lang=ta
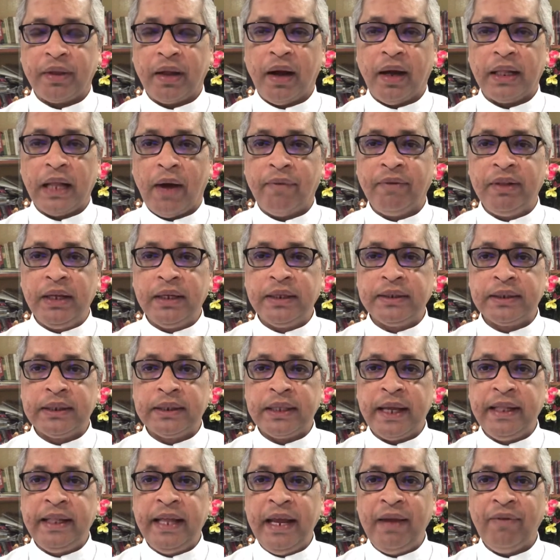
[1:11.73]
அதாவது
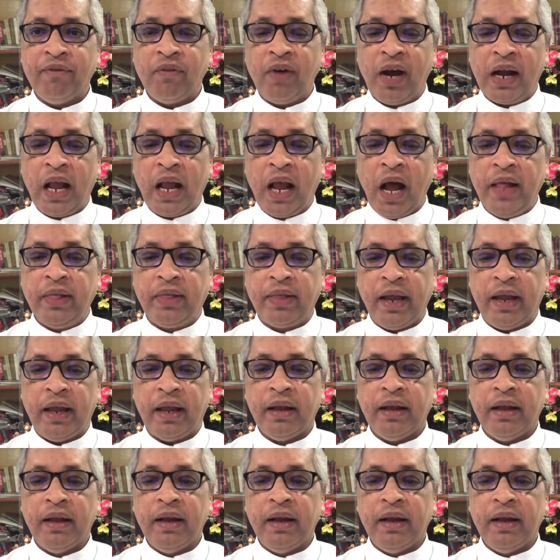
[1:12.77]
செதே வக்காந்தே